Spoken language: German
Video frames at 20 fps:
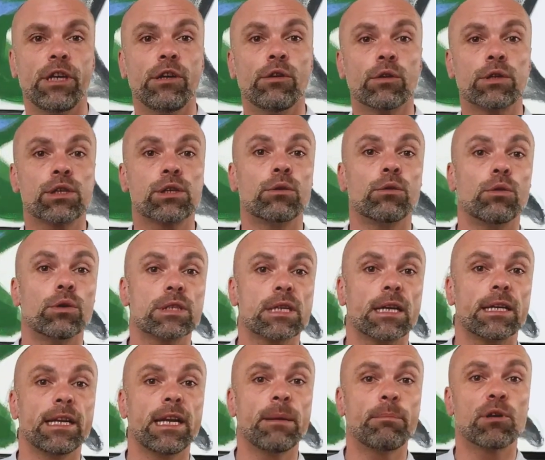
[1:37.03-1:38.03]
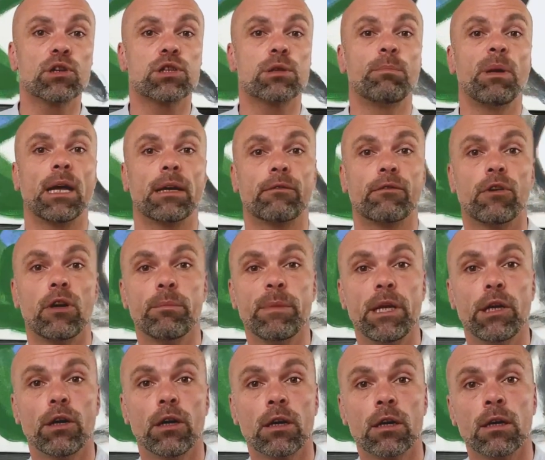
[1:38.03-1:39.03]
Nutzung unserer Nebos-Plattform
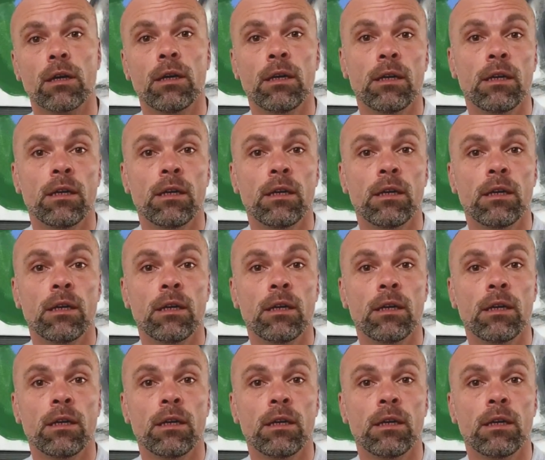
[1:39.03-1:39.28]
jedoch